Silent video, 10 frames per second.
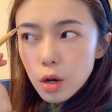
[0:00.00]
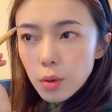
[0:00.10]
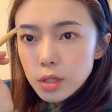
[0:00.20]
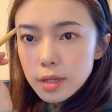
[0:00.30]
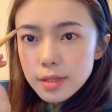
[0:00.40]
我
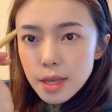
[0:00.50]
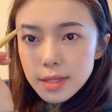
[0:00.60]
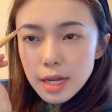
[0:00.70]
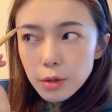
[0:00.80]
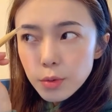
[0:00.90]
曾经也
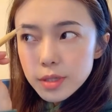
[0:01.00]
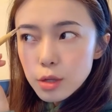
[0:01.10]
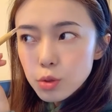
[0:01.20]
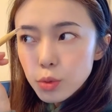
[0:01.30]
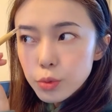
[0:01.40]
想过想
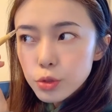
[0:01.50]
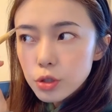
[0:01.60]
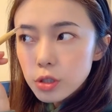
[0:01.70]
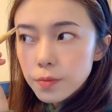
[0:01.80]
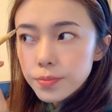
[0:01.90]
做律
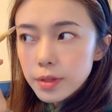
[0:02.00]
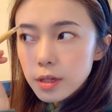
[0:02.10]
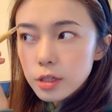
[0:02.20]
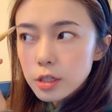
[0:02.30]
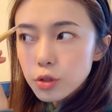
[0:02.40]
师，
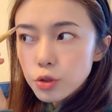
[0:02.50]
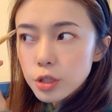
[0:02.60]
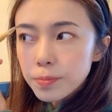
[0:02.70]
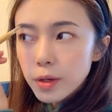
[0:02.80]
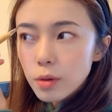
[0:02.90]
可是就是
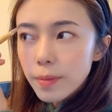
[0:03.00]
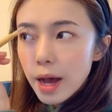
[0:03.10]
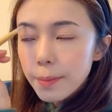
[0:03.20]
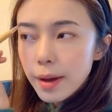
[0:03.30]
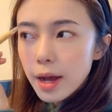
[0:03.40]
被我
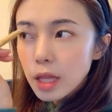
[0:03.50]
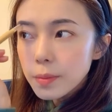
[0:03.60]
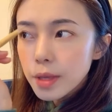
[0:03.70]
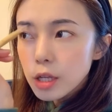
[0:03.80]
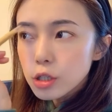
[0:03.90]
爸妈他
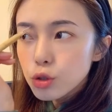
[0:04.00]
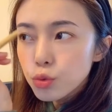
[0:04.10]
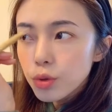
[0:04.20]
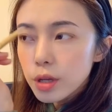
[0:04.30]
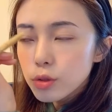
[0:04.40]
们一直
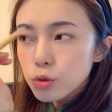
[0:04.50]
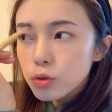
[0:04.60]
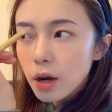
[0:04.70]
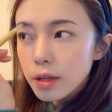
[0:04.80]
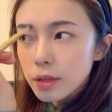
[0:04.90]
劝，就说：“
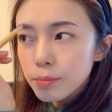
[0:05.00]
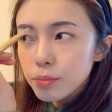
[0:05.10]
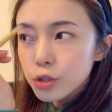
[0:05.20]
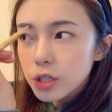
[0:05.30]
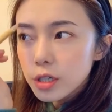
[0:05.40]
啊，你不
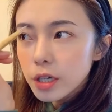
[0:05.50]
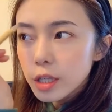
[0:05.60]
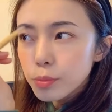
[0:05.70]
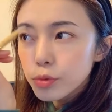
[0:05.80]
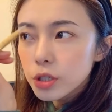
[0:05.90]
适合，你
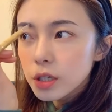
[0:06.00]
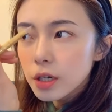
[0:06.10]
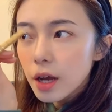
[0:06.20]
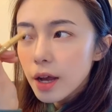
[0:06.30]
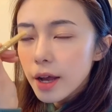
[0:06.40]
不适合，
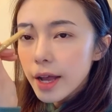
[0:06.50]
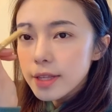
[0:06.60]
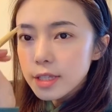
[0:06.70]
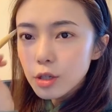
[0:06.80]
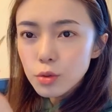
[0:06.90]
很
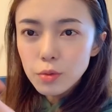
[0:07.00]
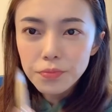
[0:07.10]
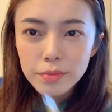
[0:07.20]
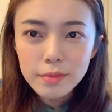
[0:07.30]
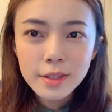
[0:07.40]
辛
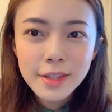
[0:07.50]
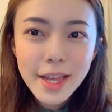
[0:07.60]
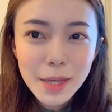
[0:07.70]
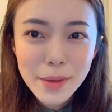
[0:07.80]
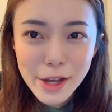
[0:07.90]
苦。”
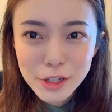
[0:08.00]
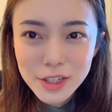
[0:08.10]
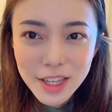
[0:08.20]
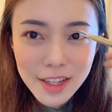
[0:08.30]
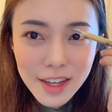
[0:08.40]
他们还是
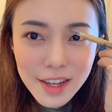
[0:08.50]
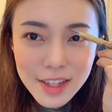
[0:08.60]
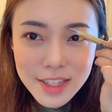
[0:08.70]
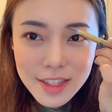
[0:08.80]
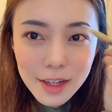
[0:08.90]
挺
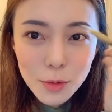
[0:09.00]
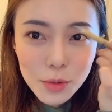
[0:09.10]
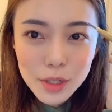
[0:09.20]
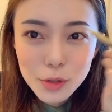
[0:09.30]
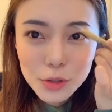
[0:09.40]
心疼我
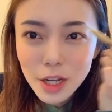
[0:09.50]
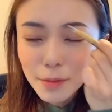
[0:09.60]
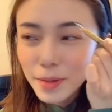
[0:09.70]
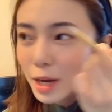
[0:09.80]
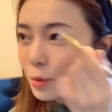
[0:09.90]
的，就是很
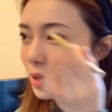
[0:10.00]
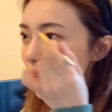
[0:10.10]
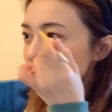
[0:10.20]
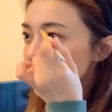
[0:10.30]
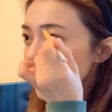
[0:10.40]
怕我
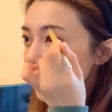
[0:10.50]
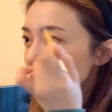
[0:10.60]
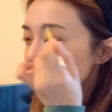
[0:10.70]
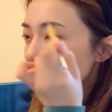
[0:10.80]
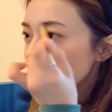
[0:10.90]
累着，
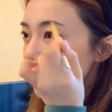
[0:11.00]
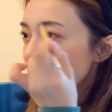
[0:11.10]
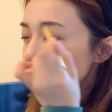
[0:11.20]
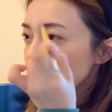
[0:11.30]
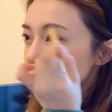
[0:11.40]
很
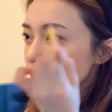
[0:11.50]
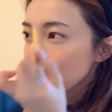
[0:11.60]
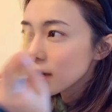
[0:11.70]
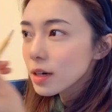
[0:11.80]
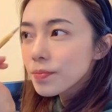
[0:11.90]
怕我那
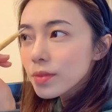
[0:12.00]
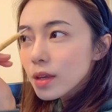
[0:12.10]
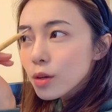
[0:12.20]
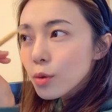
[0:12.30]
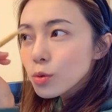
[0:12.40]
个
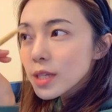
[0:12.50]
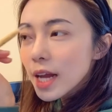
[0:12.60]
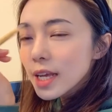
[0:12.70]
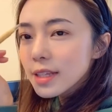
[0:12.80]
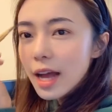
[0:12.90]
工作压
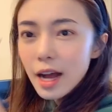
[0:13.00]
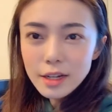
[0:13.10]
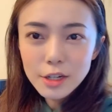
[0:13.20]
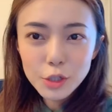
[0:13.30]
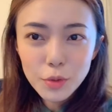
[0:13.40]
力大。
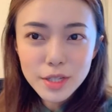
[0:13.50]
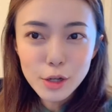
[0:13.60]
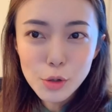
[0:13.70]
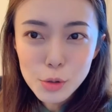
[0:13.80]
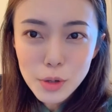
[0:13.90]
可是我想
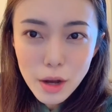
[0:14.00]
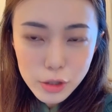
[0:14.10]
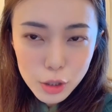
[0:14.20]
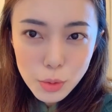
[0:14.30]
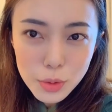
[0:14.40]
说，做老
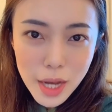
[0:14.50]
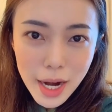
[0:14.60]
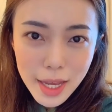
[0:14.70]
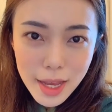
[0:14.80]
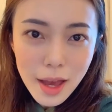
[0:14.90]
师工作压
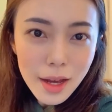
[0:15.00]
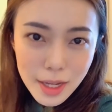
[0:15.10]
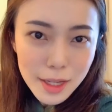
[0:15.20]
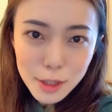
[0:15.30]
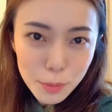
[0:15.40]
力一
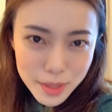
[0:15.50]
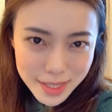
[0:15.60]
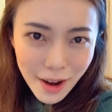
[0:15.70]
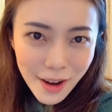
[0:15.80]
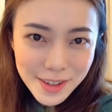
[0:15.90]
点都不
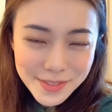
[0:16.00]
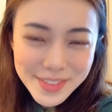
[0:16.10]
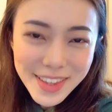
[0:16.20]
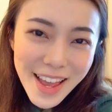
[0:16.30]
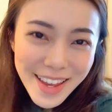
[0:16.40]
小，
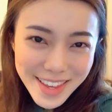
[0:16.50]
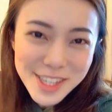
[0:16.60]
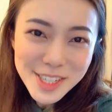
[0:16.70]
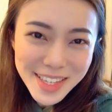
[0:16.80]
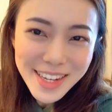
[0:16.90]
也
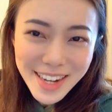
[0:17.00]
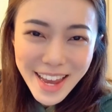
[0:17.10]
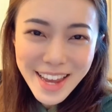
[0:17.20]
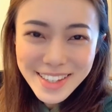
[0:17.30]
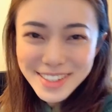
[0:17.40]
是挺累
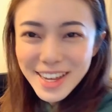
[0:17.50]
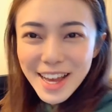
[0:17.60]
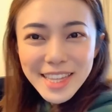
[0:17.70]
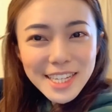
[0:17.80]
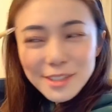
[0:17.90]
的。
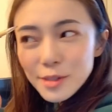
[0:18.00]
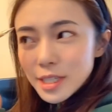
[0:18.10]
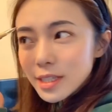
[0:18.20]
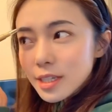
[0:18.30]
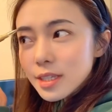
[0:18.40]
但是我
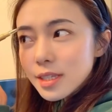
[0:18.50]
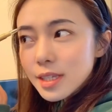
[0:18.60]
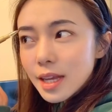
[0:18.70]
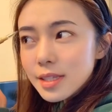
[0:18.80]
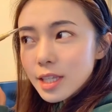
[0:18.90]
真的是自己
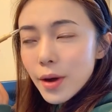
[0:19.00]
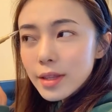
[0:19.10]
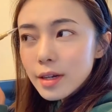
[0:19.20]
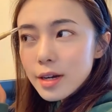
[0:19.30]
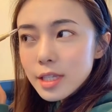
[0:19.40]
挺喜欢
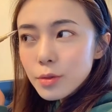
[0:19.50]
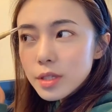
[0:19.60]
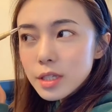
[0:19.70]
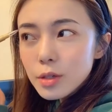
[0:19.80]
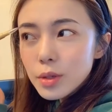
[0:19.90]
的，而且我
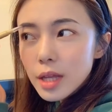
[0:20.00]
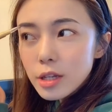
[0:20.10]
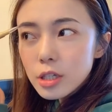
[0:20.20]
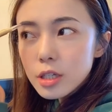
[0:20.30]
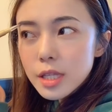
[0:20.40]
记得我当
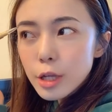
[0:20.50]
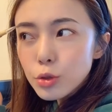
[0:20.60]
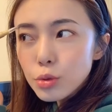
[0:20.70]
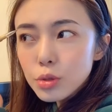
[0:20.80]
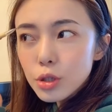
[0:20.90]
时在
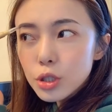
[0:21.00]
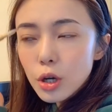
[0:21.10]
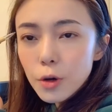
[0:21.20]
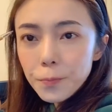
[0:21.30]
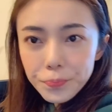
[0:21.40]
中学的时
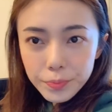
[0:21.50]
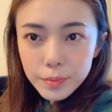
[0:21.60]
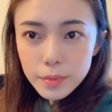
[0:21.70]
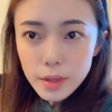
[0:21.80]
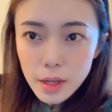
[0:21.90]
候
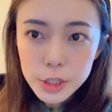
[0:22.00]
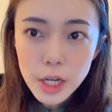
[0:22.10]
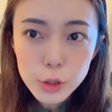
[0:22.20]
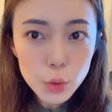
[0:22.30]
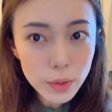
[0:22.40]

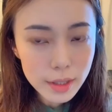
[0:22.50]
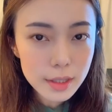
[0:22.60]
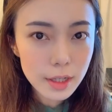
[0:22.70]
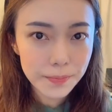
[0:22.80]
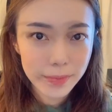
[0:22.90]
上中文
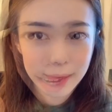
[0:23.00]
课。